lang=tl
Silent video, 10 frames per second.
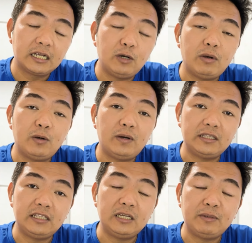kawawa
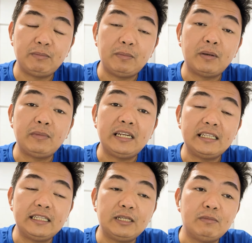din naman, may pamilya
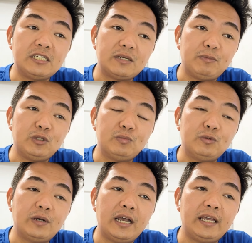din naman siyang
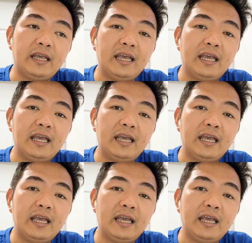binubuhay.